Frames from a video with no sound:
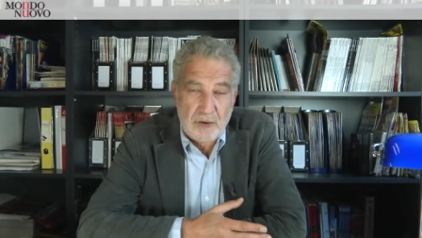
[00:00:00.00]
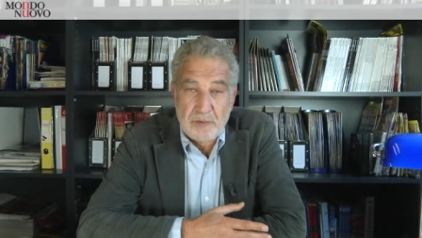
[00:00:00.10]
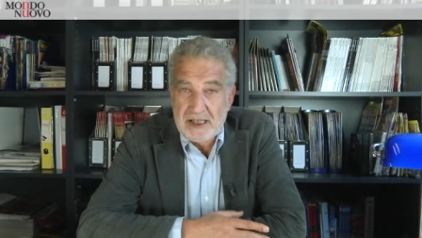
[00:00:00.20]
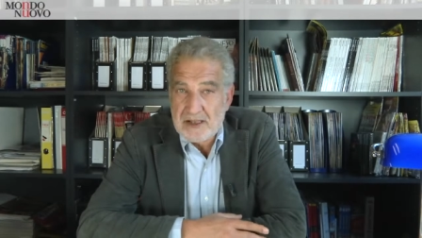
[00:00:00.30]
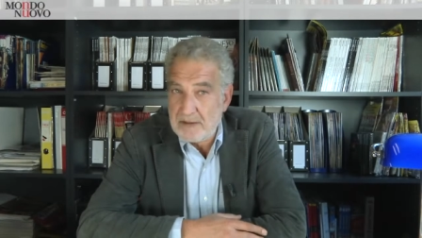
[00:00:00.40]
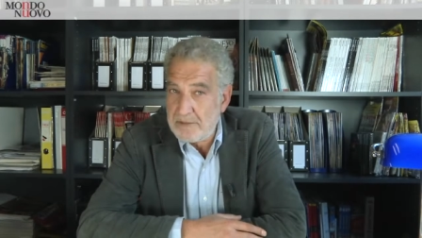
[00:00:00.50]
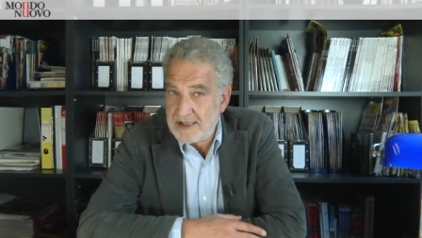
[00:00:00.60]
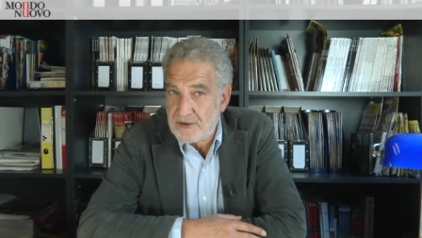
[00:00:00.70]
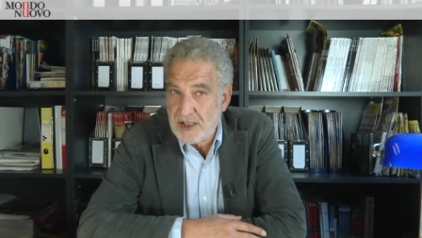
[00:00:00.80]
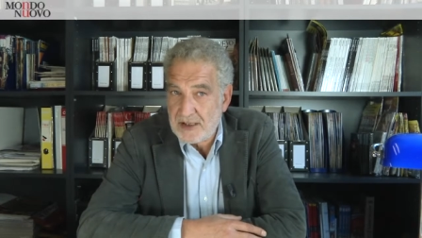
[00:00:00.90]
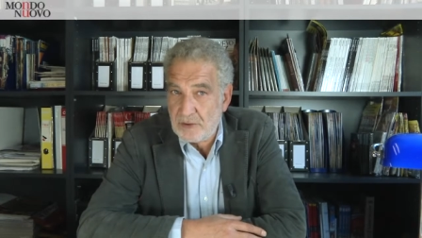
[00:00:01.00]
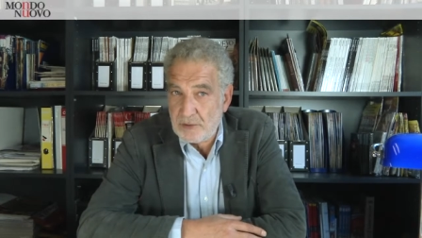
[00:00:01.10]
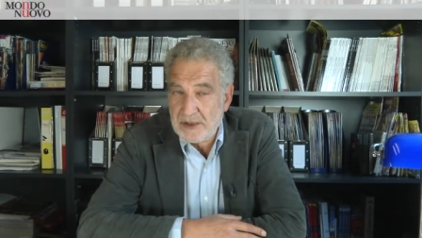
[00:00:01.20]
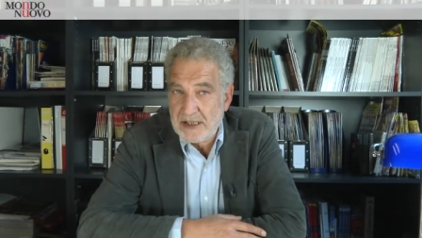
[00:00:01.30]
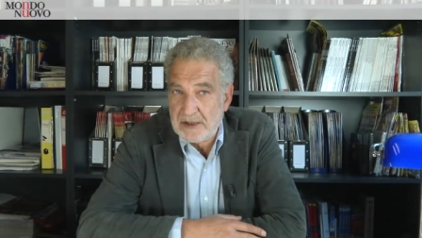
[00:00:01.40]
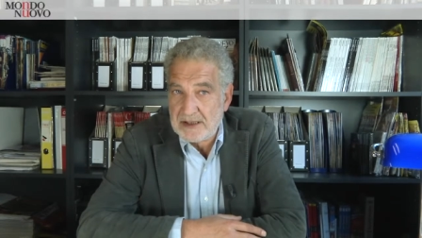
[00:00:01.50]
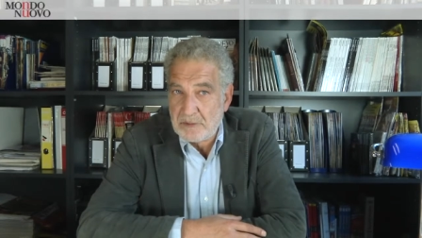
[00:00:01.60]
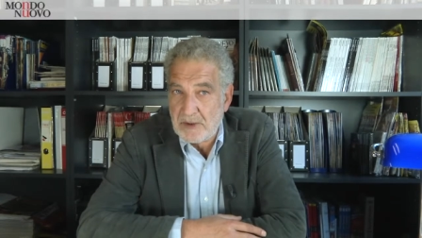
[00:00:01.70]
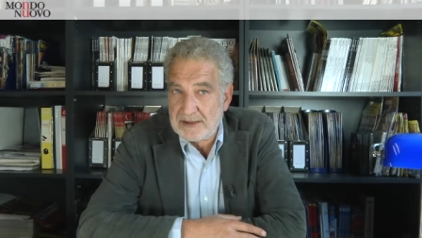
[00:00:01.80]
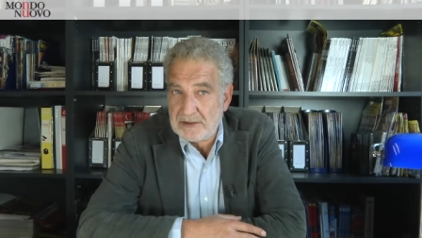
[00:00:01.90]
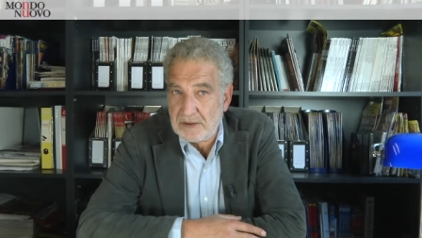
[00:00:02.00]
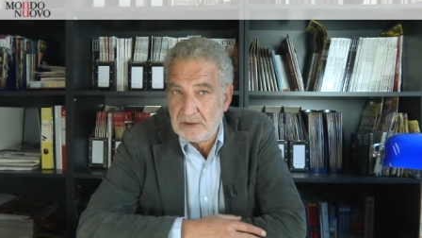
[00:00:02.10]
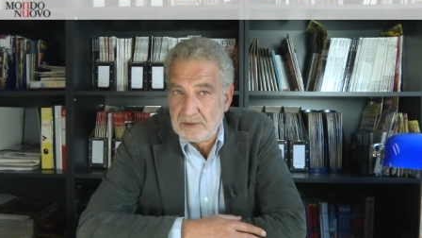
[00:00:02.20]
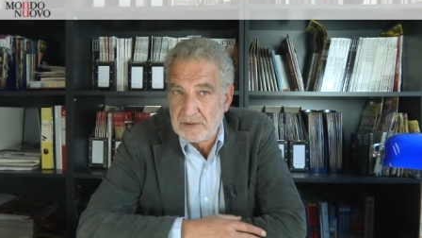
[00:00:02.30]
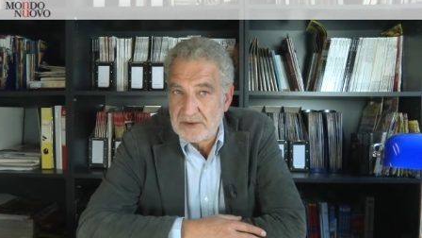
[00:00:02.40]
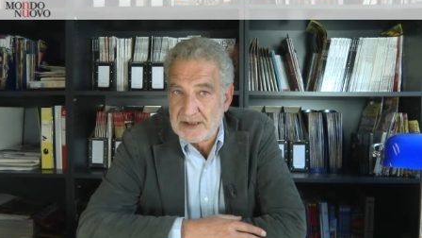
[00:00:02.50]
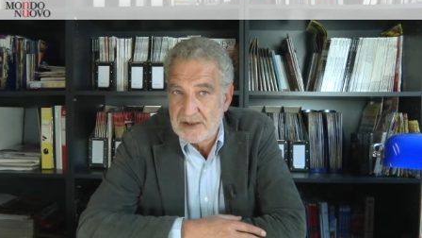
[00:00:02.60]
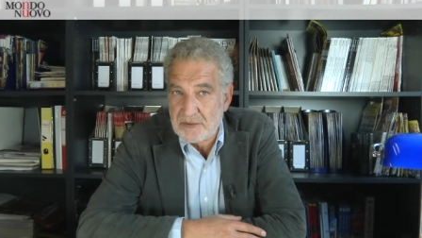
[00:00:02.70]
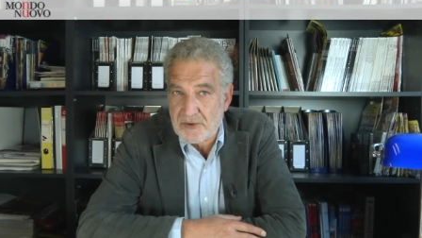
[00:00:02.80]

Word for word: comincia mezzo secolo prima di quanto non sia